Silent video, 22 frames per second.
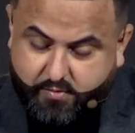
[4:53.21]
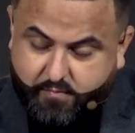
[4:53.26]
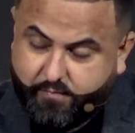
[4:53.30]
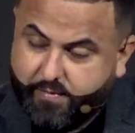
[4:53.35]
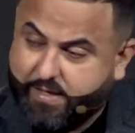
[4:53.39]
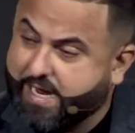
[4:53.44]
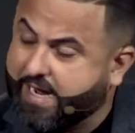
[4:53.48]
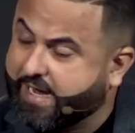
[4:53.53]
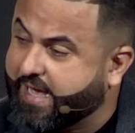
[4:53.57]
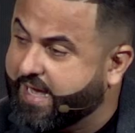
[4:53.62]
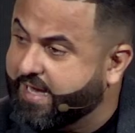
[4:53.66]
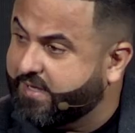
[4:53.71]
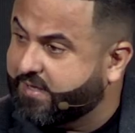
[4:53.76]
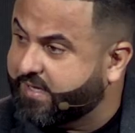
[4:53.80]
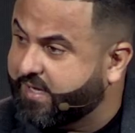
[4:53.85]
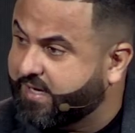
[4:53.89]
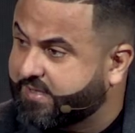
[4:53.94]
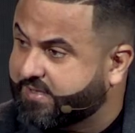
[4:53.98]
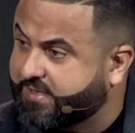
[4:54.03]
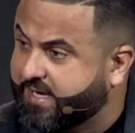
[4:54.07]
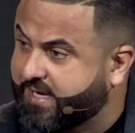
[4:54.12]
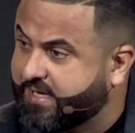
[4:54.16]
Mira qué
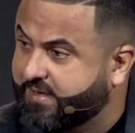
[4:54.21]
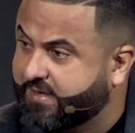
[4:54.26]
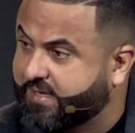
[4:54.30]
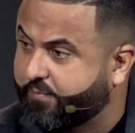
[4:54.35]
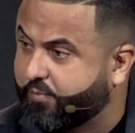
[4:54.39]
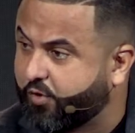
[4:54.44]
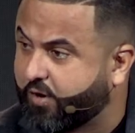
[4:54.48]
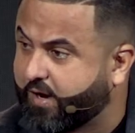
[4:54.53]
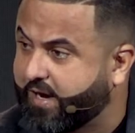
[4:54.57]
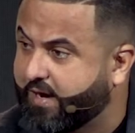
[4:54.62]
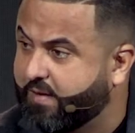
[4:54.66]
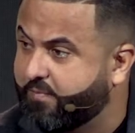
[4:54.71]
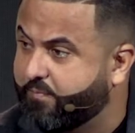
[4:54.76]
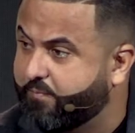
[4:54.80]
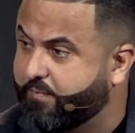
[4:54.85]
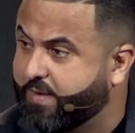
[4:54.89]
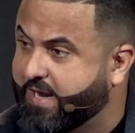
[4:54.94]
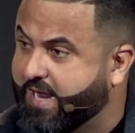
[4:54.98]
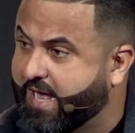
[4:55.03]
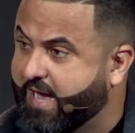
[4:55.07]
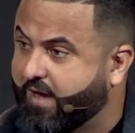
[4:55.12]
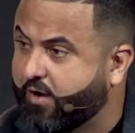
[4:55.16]
interesante porque el
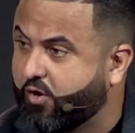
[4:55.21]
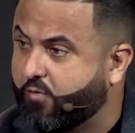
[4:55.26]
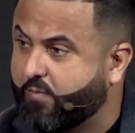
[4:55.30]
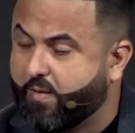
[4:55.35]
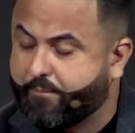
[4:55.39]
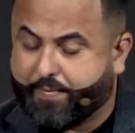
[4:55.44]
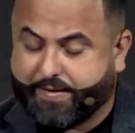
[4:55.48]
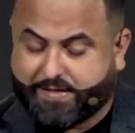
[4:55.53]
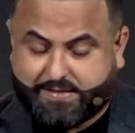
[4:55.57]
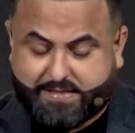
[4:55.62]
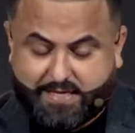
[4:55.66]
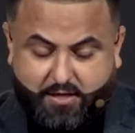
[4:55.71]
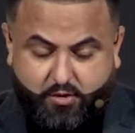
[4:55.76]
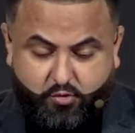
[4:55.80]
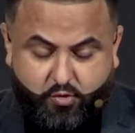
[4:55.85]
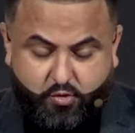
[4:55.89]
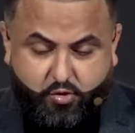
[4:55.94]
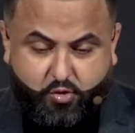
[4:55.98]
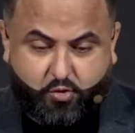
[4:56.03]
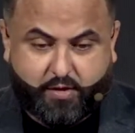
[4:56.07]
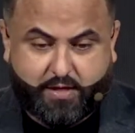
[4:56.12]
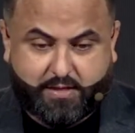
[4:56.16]
milagro va pasando
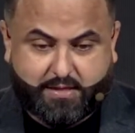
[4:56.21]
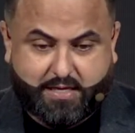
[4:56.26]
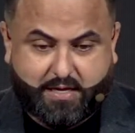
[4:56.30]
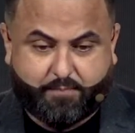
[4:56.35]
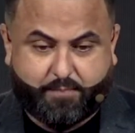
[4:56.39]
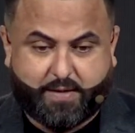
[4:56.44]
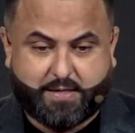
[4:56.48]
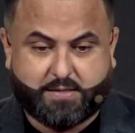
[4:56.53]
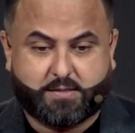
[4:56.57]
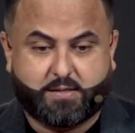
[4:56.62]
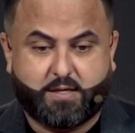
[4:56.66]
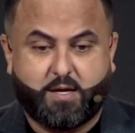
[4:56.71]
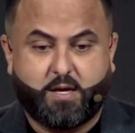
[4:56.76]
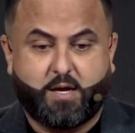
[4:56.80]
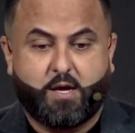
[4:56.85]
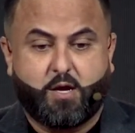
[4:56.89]
en dos etapas.